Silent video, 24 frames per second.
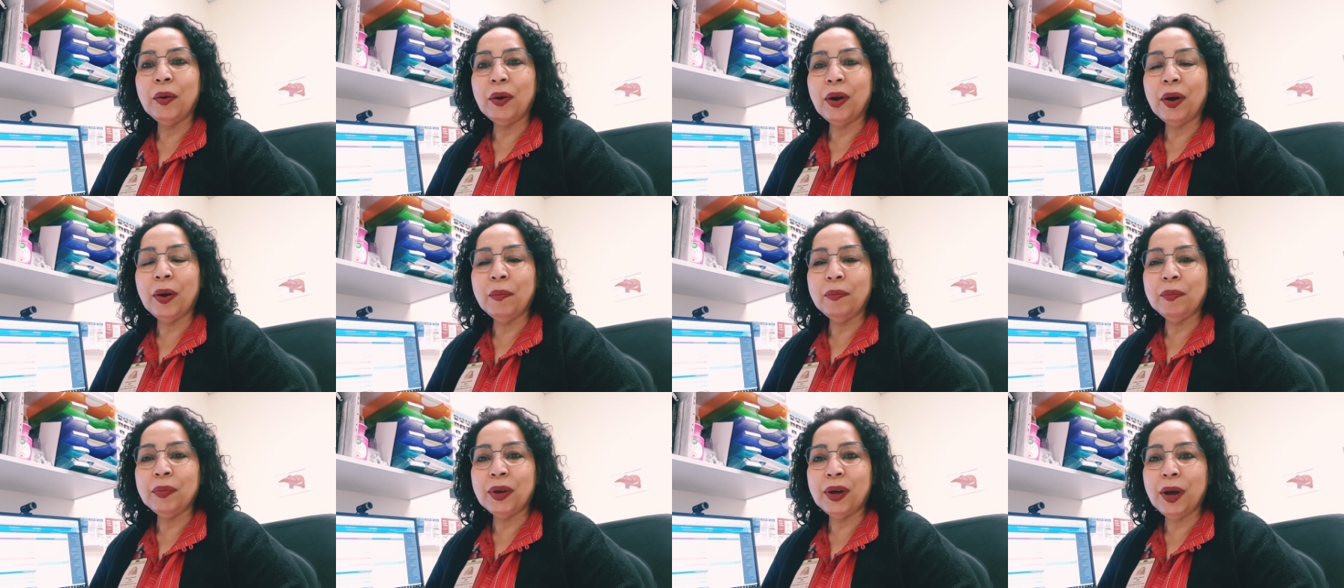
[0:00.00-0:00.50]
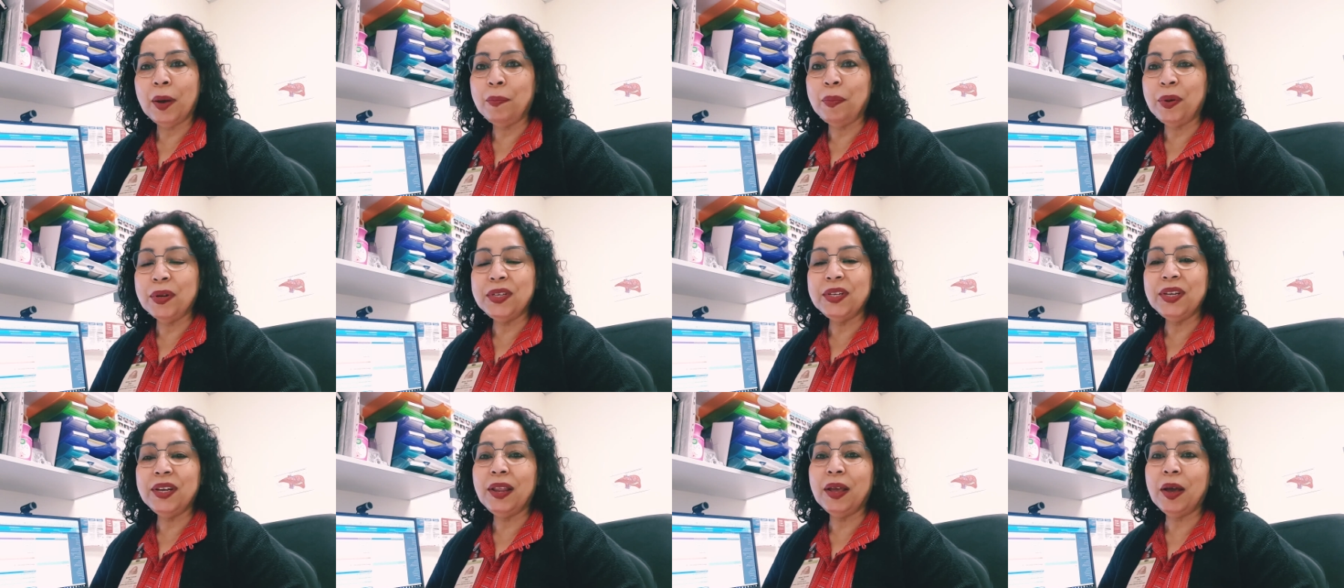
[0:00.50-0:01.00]
अब अब्बा
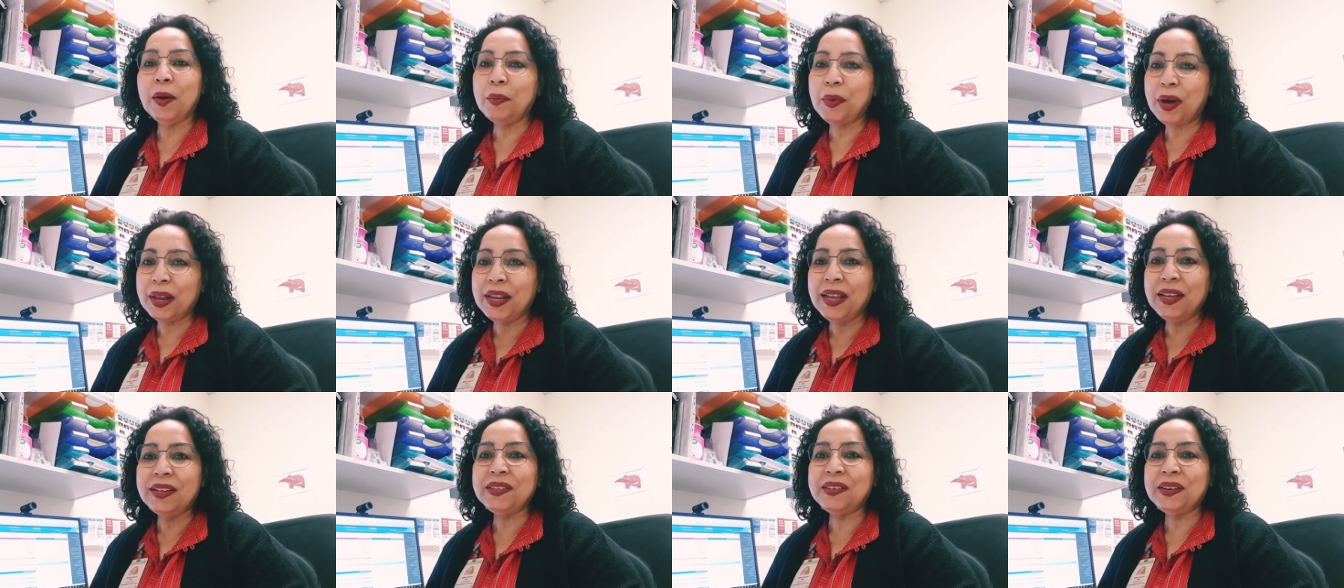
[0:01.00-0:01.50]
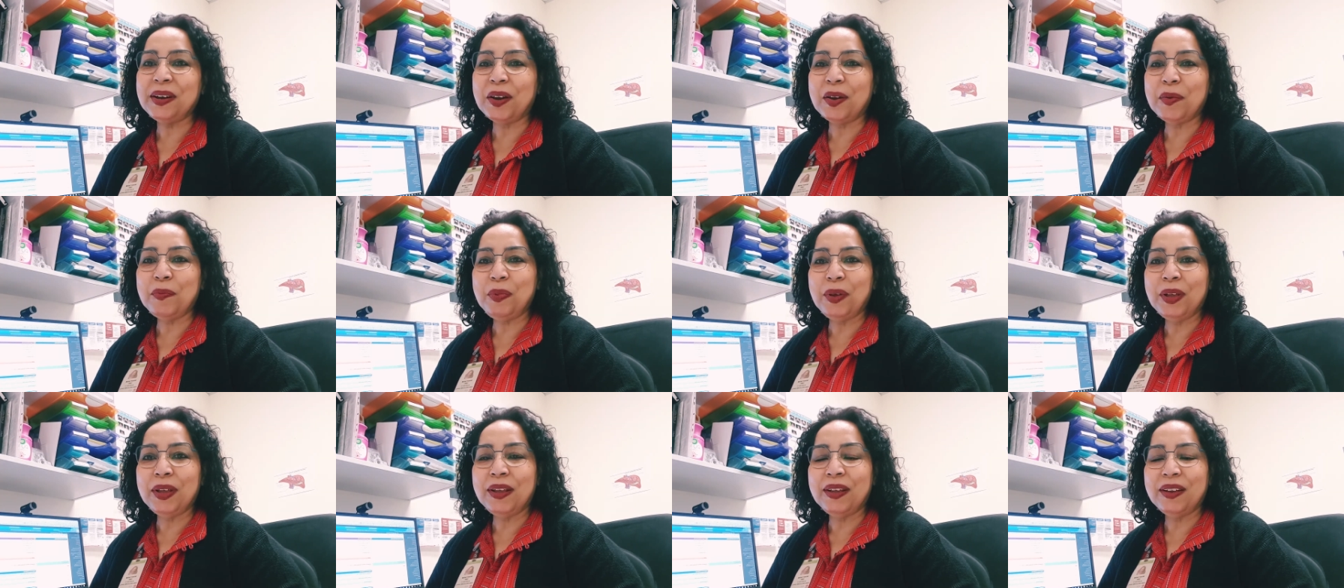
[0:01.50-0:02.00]
जी ने हमारे स्टार
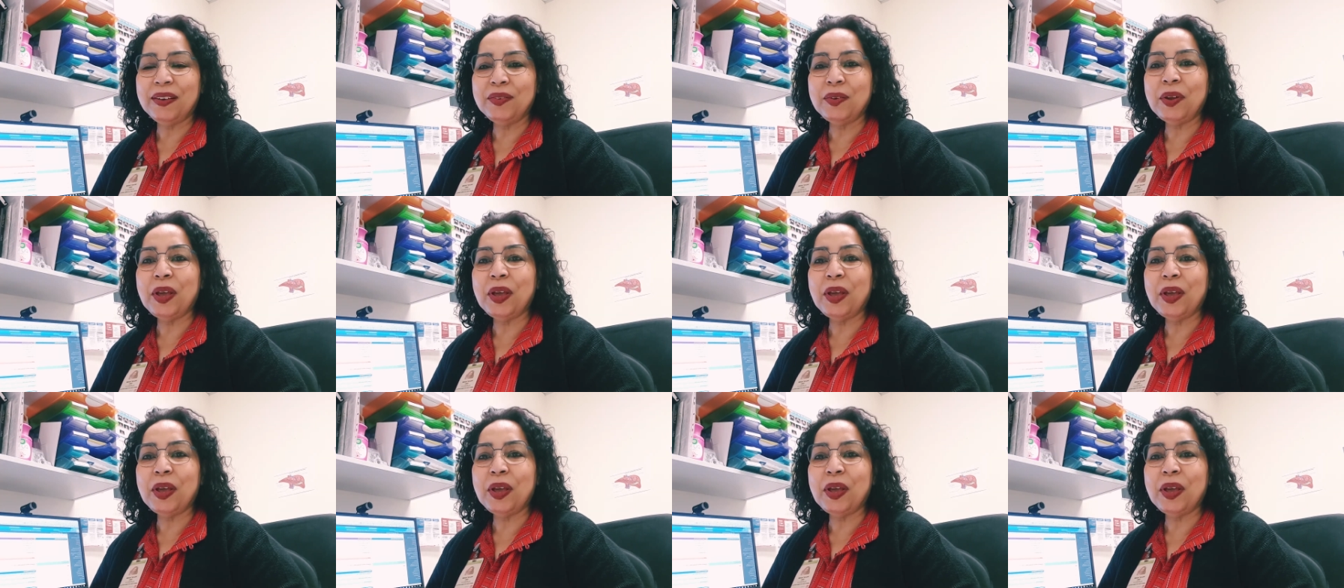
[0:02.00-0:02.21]
पे जो